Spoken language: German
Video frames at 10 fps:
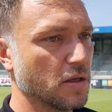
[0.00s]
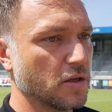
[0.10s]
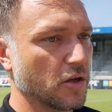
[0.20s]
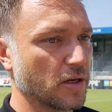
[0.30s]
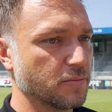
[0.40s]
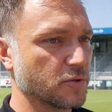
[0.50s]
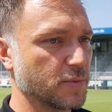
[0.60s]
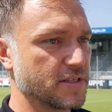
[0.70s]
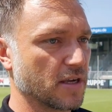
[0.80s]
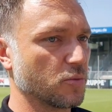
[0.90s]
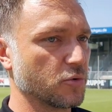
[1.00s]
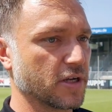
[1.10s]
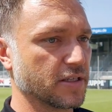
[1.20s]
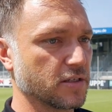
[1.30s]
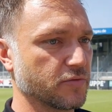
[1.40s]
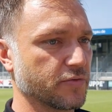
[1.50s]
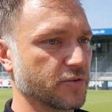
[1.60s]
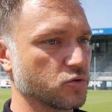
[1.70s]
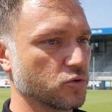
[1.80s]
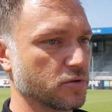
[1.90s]
Ähm, ich bin sehr kommunikativ. Ich
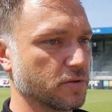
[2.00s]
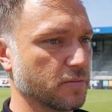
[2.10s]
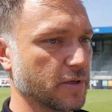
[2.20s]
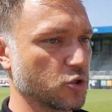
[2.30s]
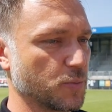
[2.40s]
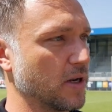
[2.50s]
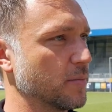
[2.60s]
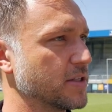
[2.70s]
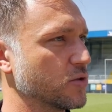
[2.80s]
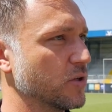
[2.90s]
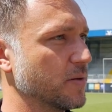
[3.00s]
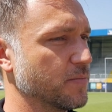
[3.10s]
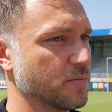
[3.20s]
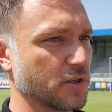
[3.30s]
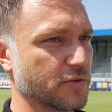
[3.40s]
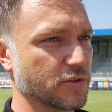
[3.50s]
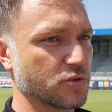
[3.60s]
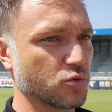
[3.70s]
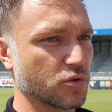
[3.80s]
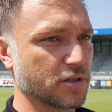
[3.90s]
versuche, meine Spieler mitzunehmen. Ich
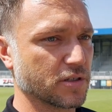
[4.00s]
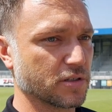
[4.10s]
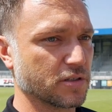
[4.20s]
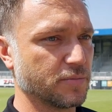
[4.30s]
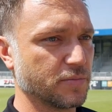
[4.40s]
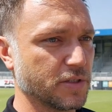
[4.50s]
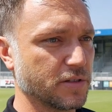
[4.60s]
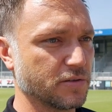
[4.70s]
versuche, ähm,